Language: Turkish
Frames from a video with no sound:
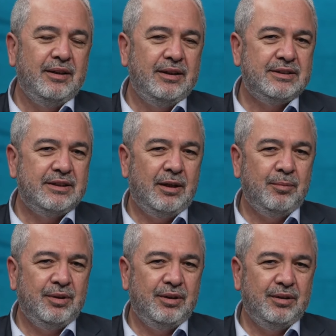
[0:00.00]

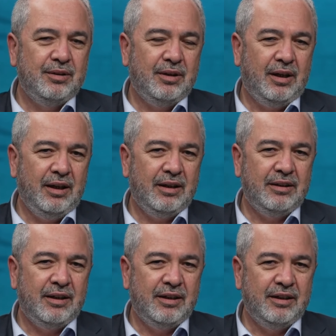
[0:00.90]
İslam'ı
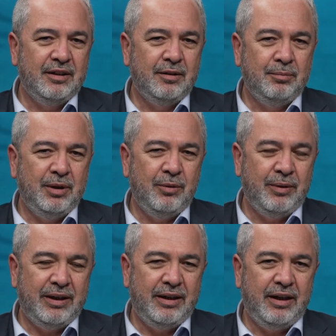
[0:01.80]
hayatlarının
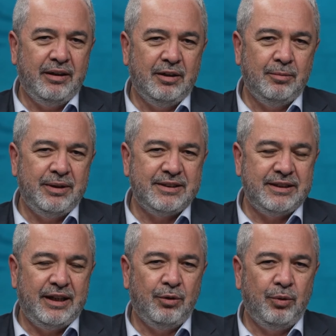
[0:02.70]
mihverine,
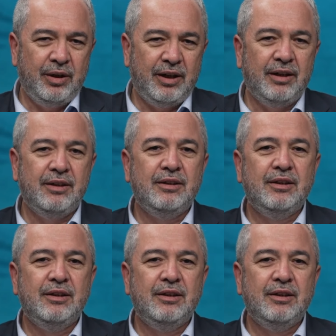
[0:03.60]
kıblesine koyarak